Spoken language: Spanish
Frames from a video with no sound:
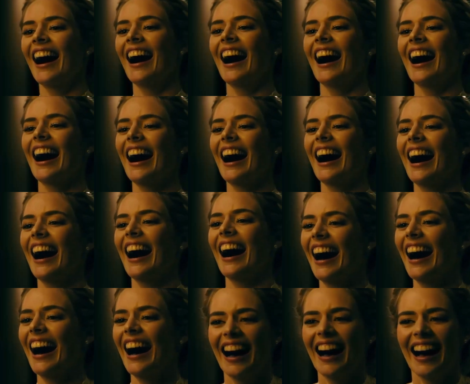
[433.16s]
esto sí se
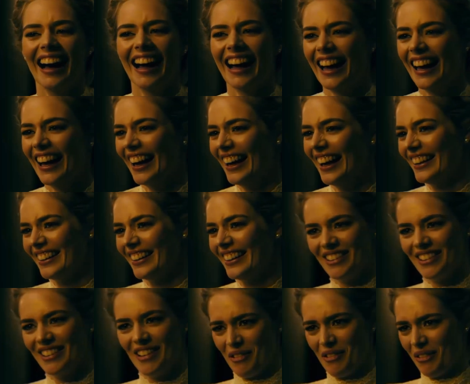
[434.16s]
puede usar, sin
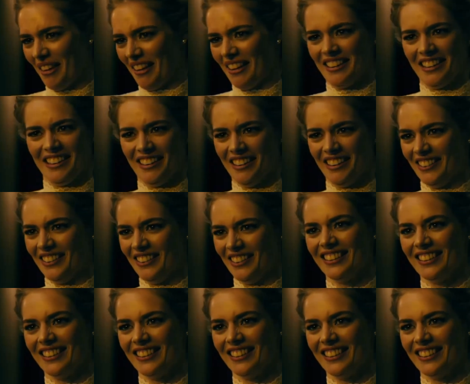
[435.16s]
embargo no se había usado